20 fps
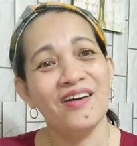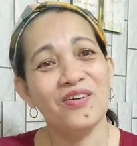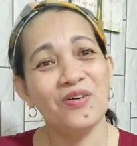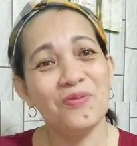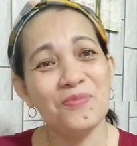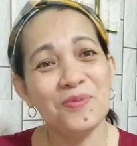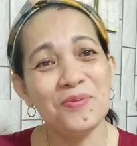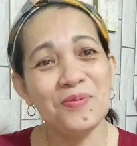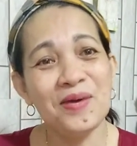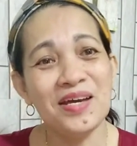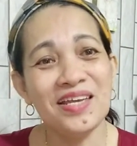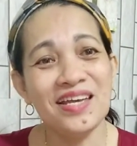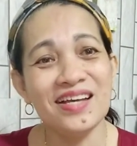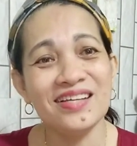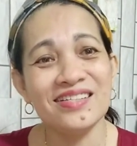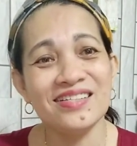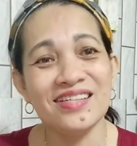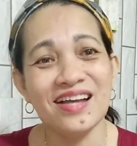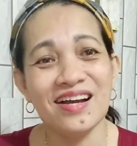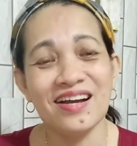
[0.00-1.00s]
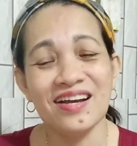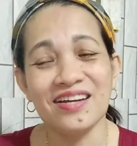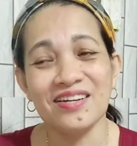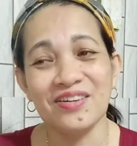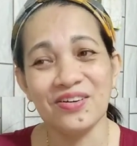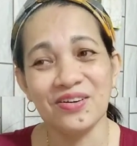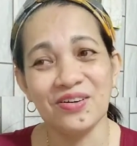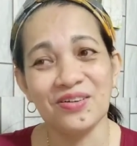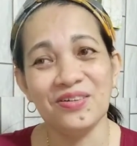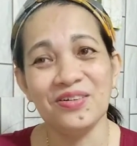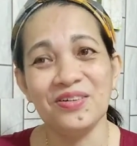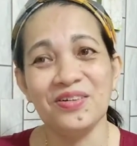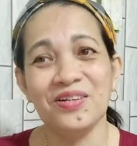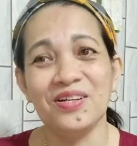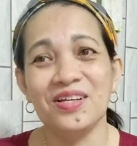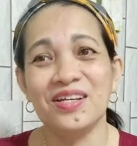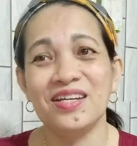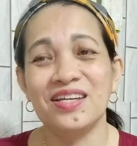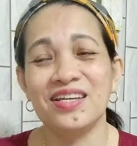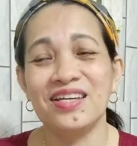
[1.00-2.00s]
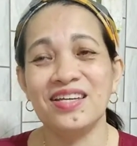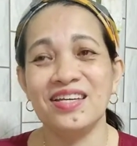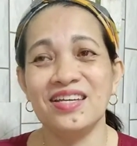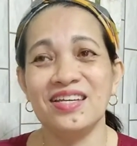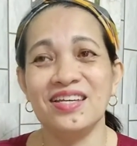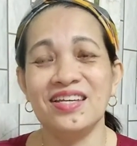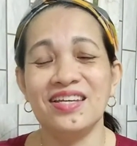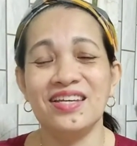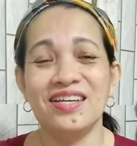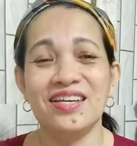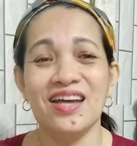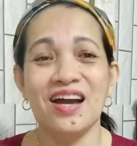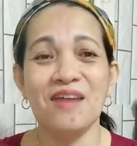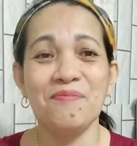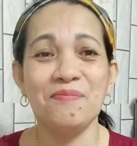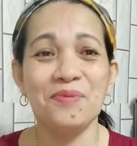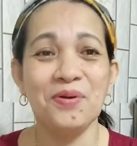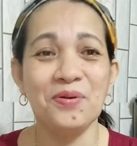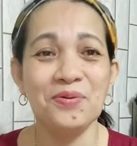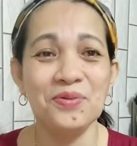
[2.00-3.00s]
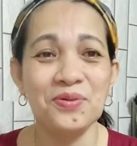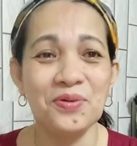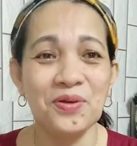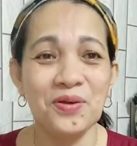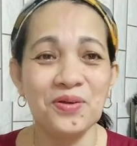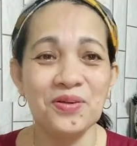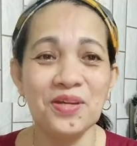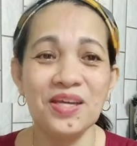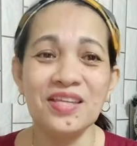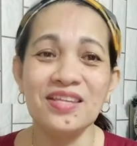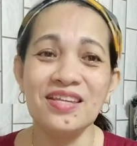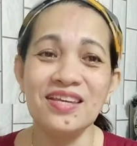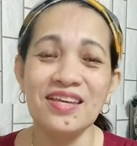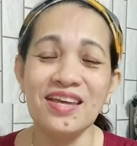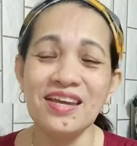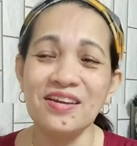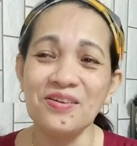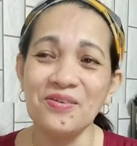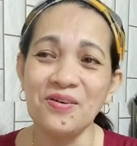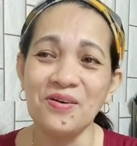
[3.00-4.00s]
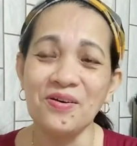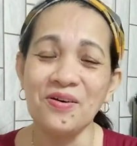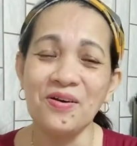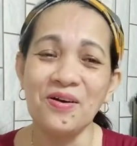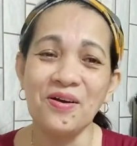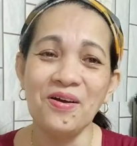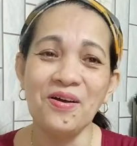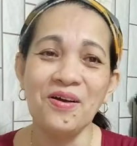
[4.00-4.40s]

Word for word: kung pumayag siyang ano, i-upload ko yun, eh ano,